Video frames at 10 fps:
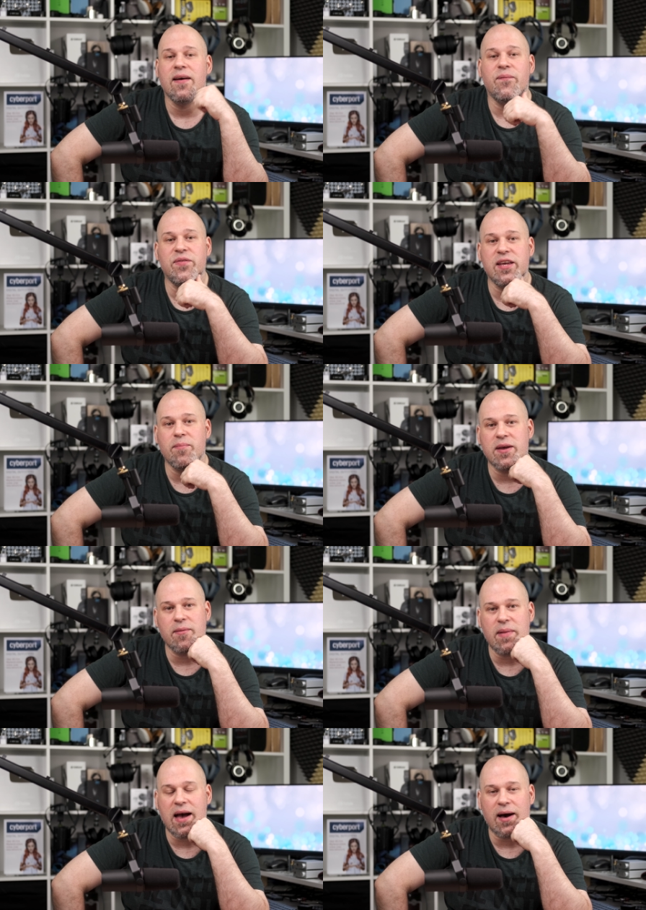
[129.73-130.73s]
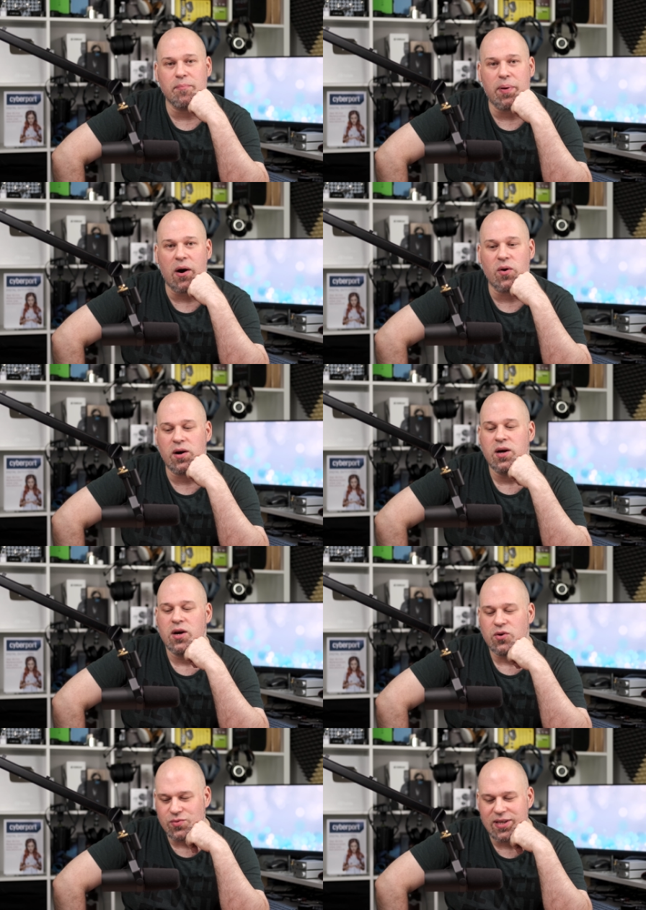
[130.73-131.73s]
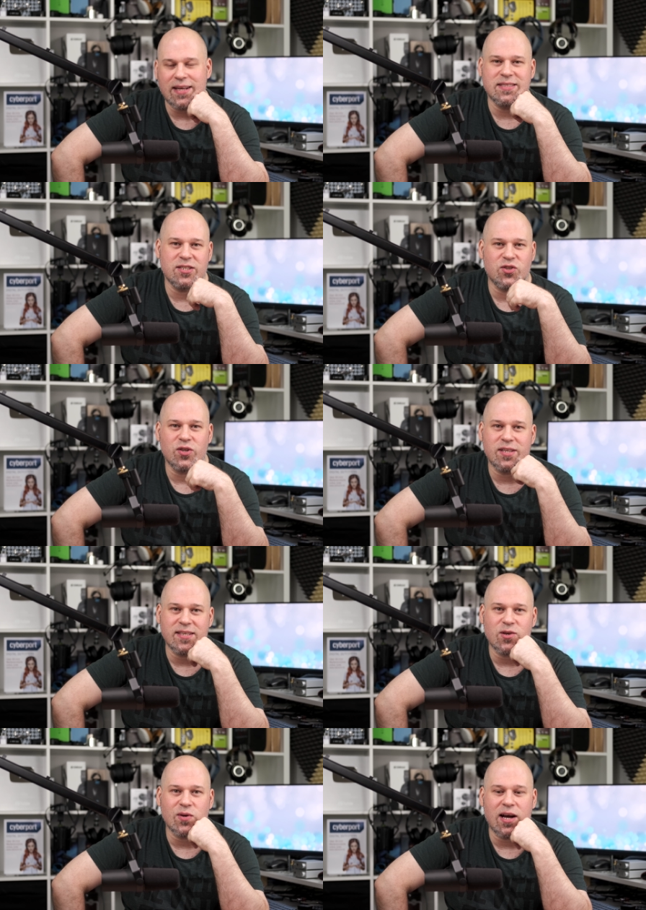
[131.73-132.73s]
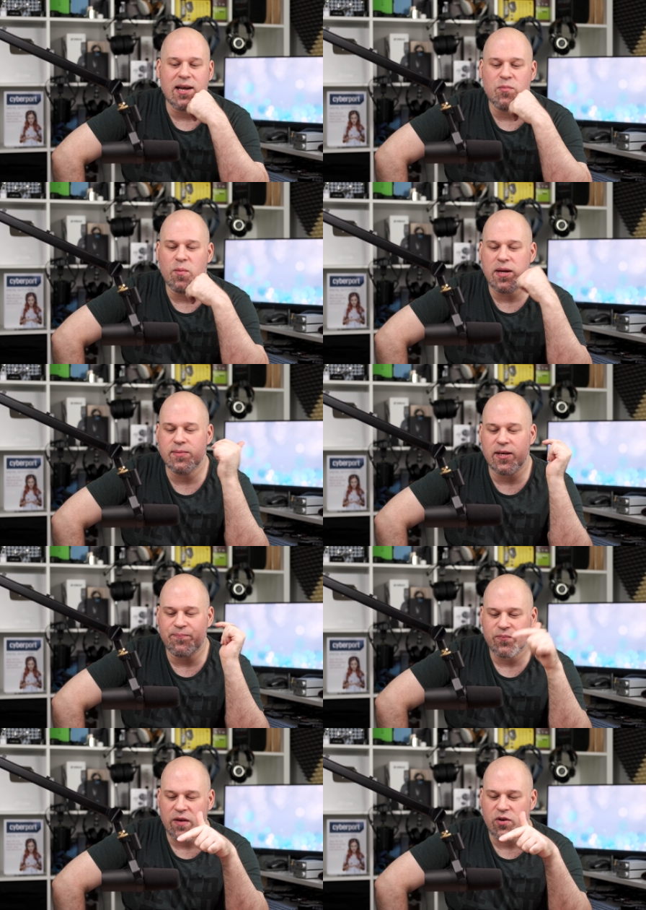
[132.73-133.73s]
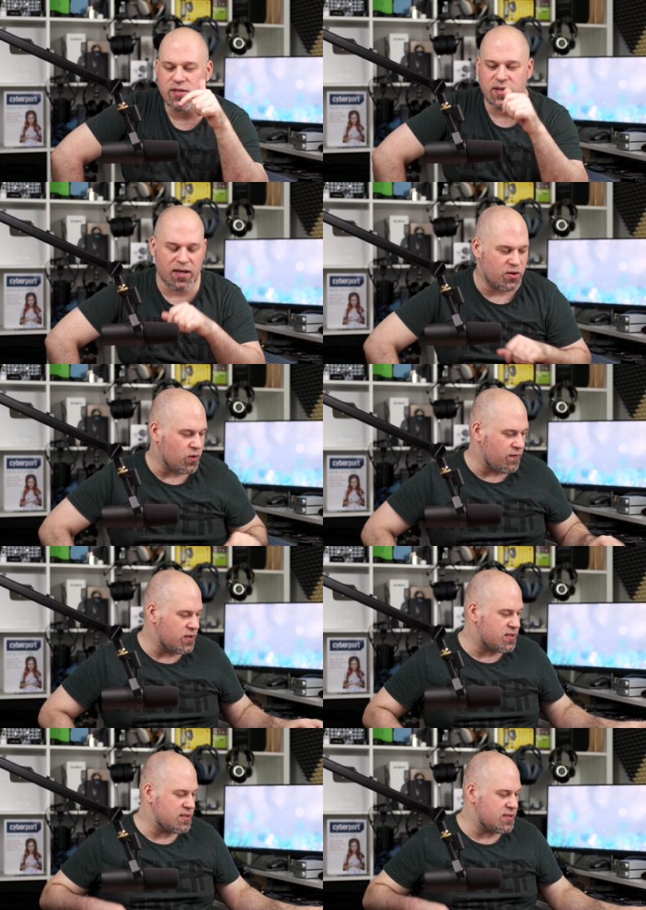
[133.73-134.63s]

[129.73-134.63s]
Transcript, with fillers: dB mehr an Power und dann sollte das auch gar kein Problem sein. Würde ich sagen, gucken wir uns